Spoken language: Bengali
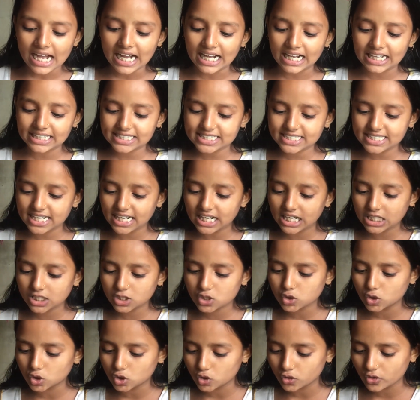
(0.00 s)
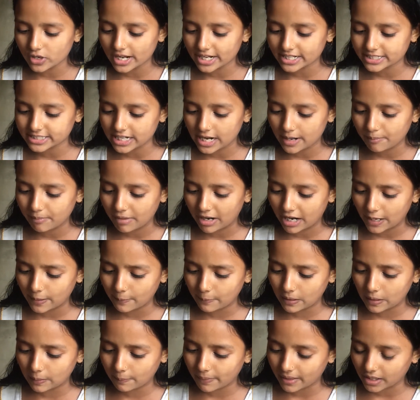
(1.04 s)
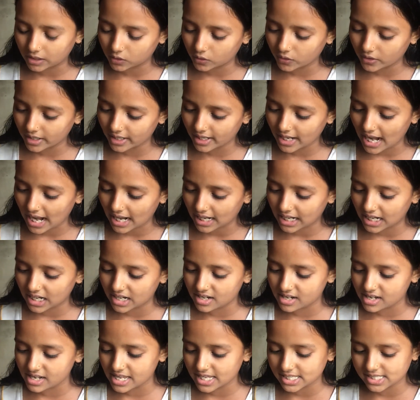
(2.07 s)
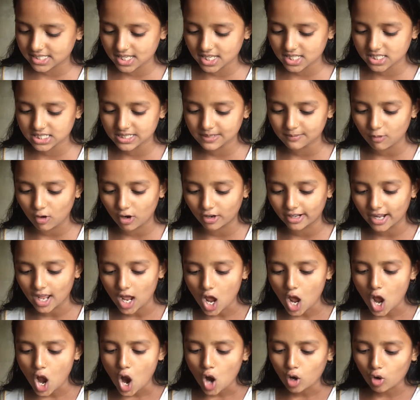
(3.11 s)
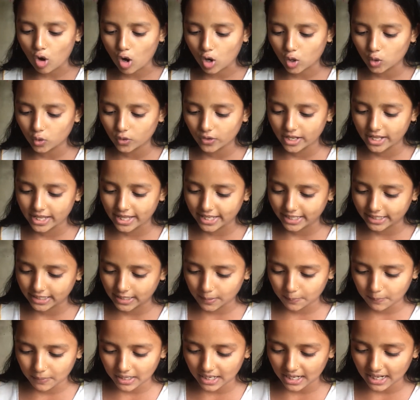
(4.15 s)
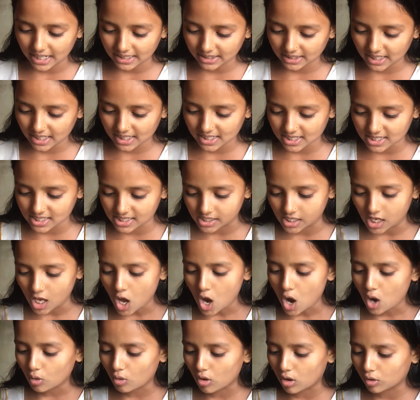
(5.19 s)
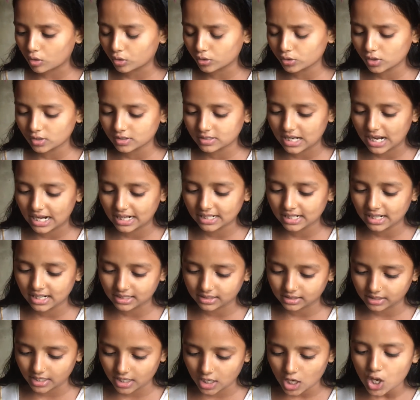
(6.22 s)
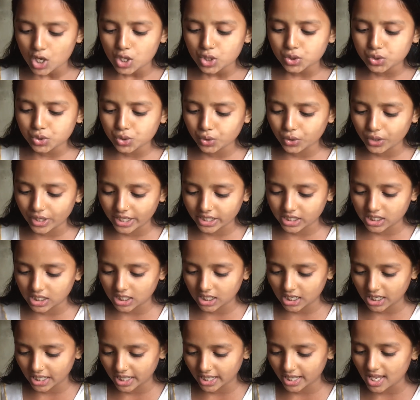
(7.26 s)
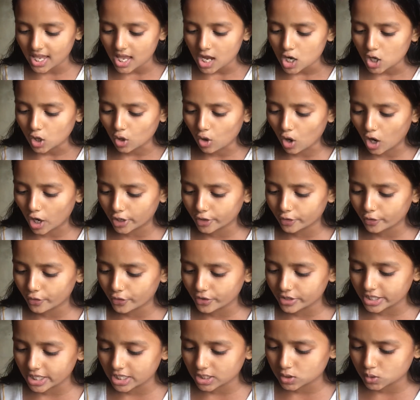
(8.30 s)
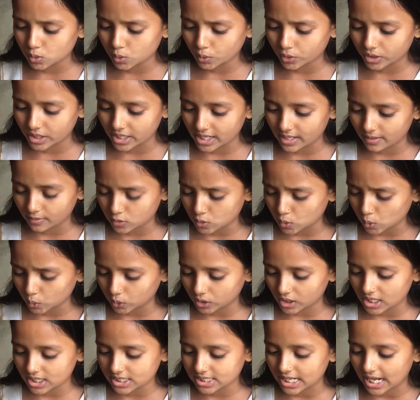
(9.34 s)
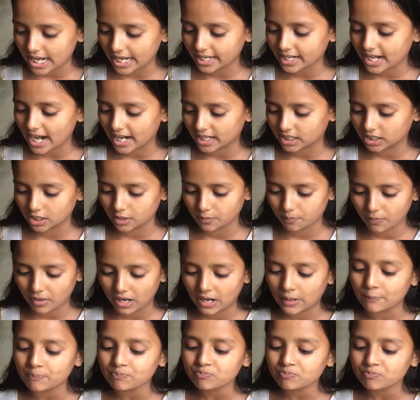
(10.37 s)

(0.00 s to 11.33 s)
আজকাল ছোট একটা মার্বেল পাথরের আকার নিয়েছে জীবন কখনো একে বা হাতে নিই কখনো ডান হাতে ছুঁড়ে দিলে গড় গড়িয়ে ছুটে ছুটে যায় খাটের পা